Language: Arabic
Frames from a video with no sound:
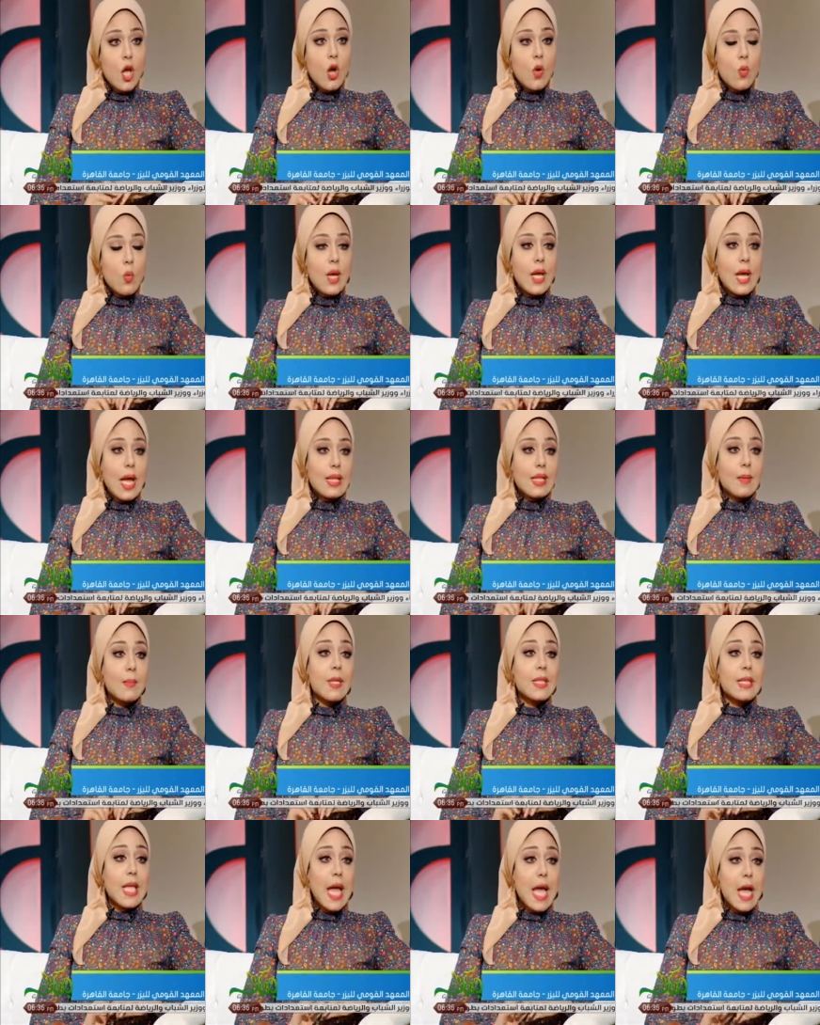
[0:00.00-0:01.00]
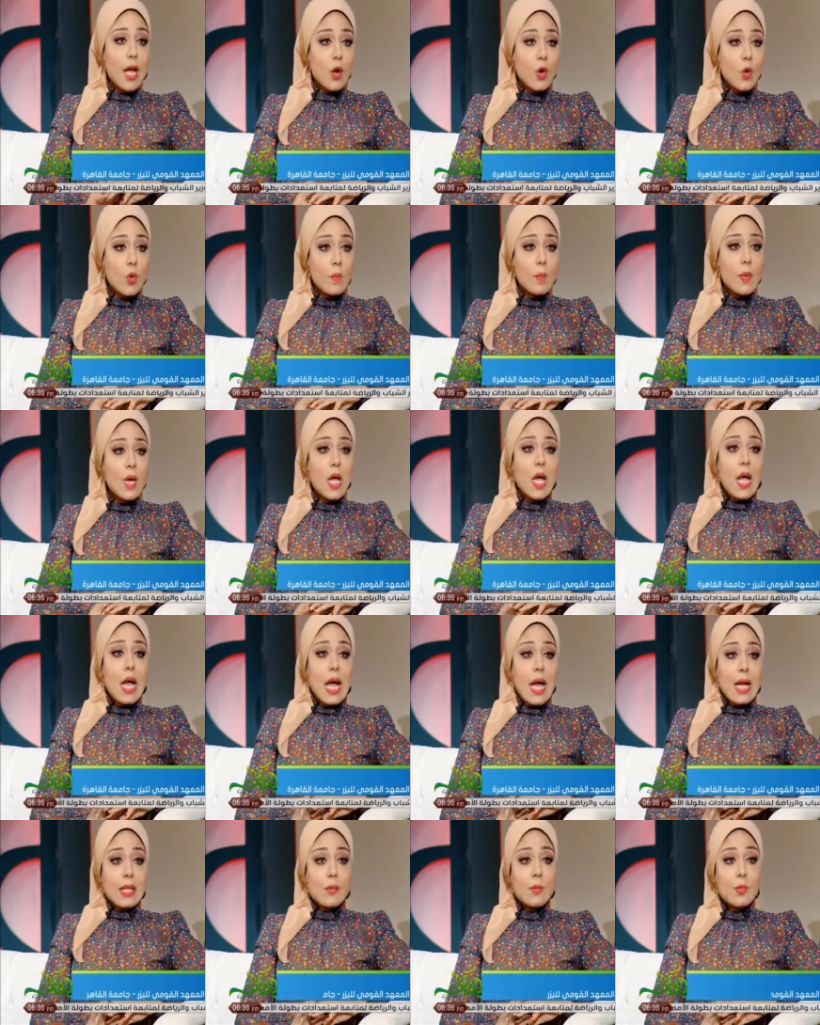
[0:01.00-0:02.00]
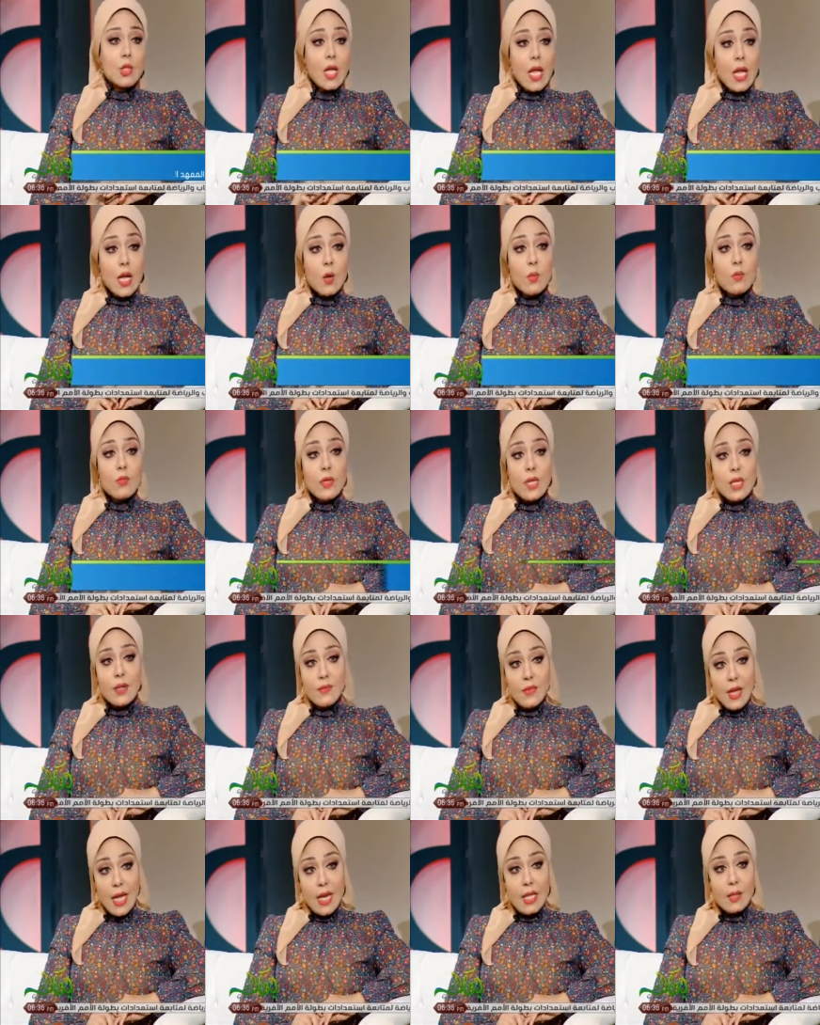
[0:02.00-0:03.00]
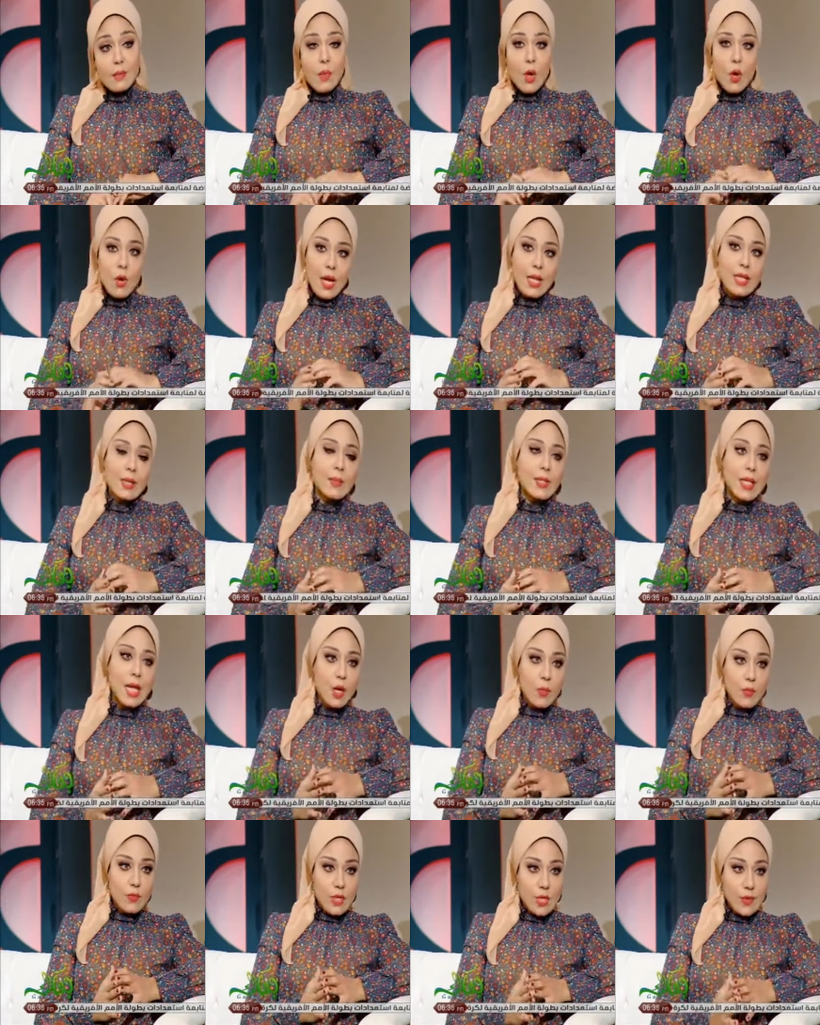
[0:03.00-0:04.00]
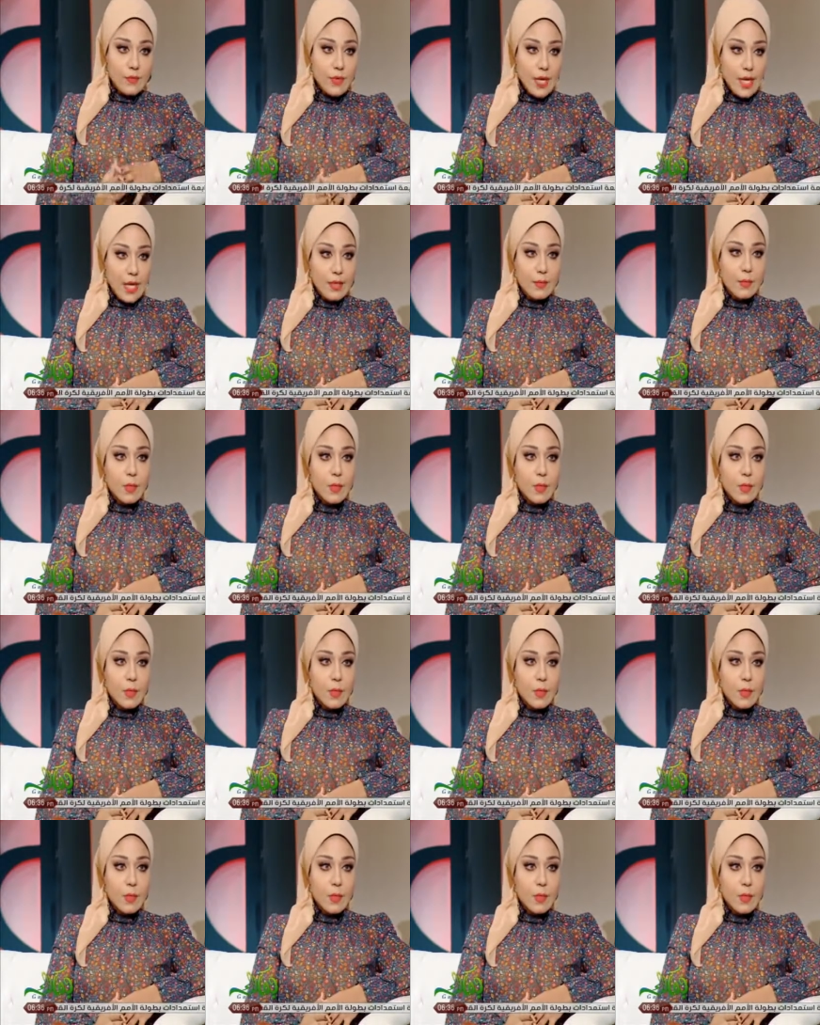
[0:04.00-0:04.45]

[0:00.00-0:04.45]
هو عدم التحكم عارفه يعني عدم التحكم في الانفعالات ما هو عدم التحكم في الانفعالات